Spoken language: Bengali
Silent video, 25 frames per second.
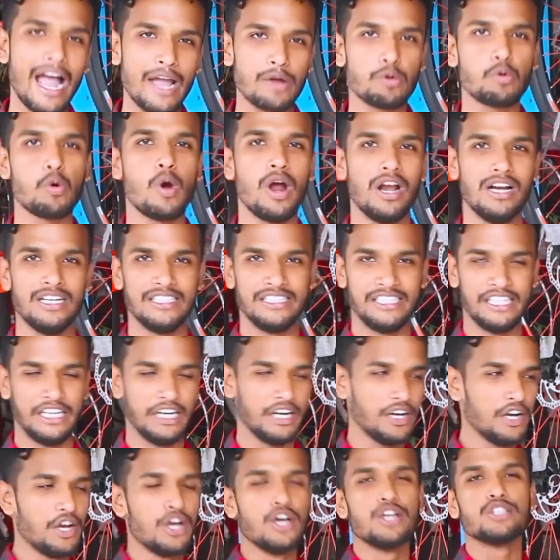হাই
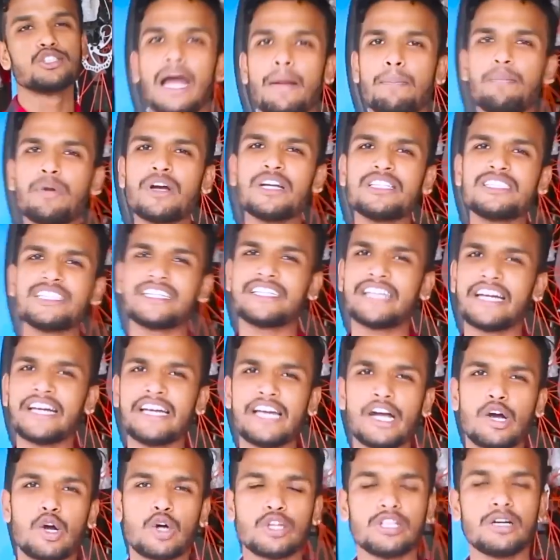কোয়ালিটির তারপরে যেটা
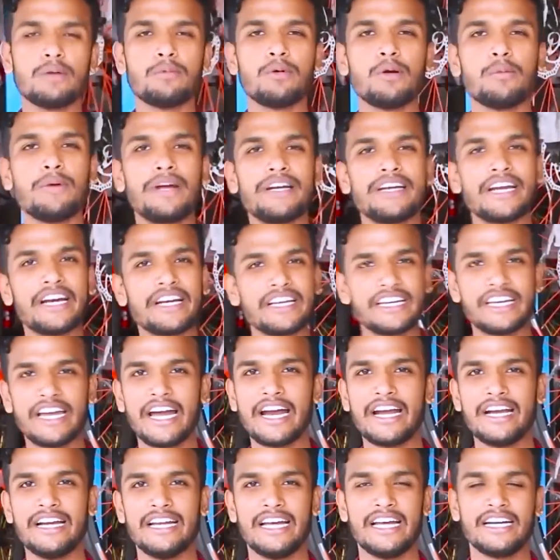নিয়ে কথা বলবো এটার
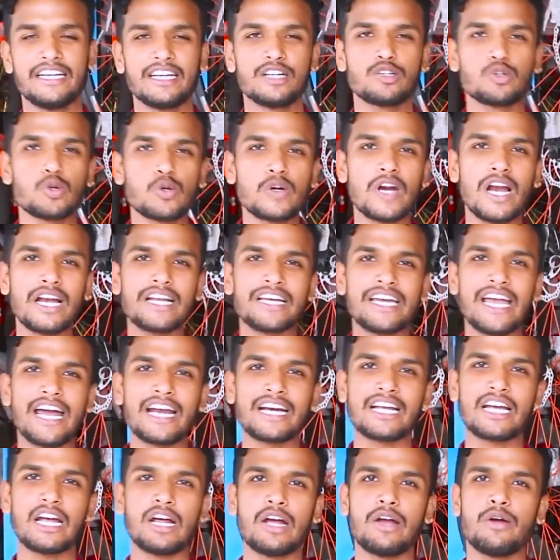গিয়ার নিয়ে এটা টোটাল
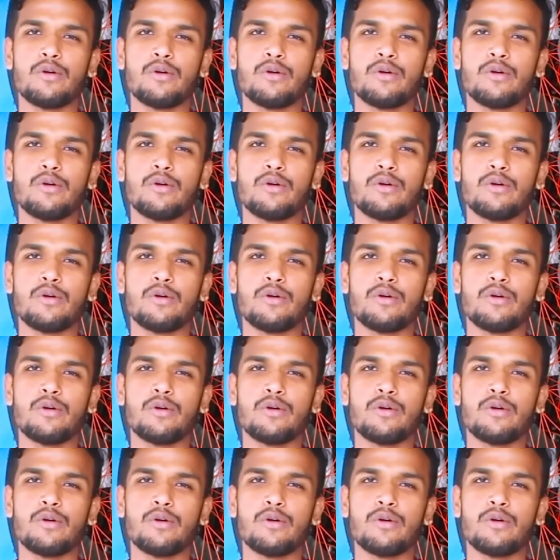গিয়ারকে